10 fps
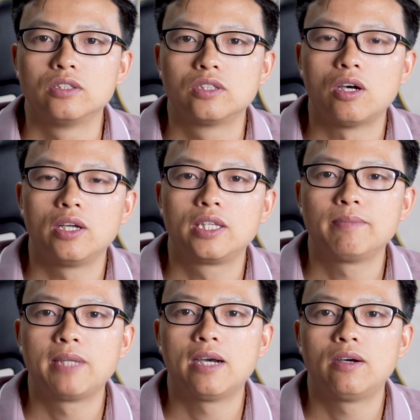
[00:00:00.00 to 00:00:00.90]
Rồi,
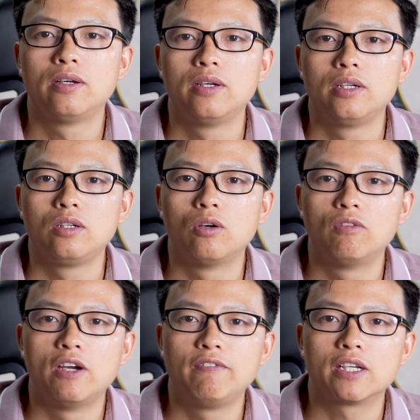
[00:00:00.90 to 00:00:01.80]
tiếp theo, đối
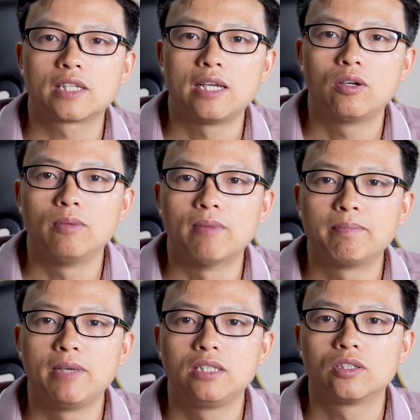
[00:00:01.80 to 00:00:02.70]
với việc thay đổi mã
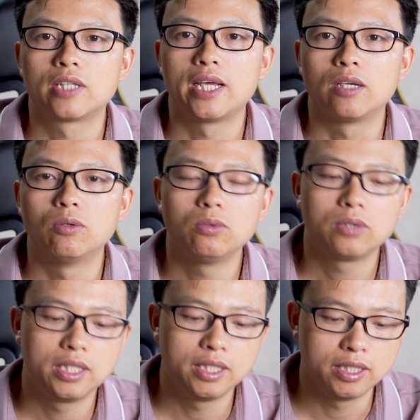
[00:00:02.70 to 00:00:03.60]
pin cho thẻ cũ
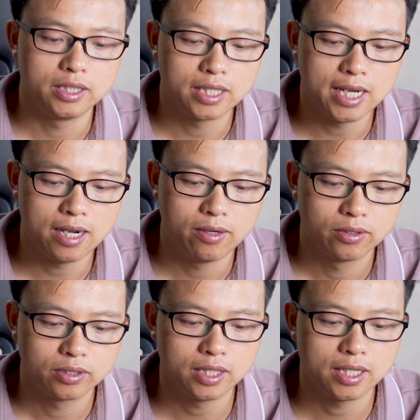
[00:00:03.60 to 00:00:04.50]
thì như thế nào?
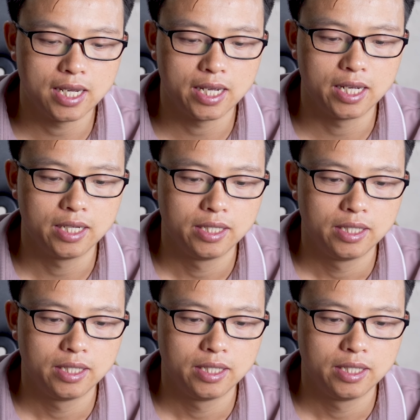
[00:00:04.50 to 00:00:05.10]
Tức là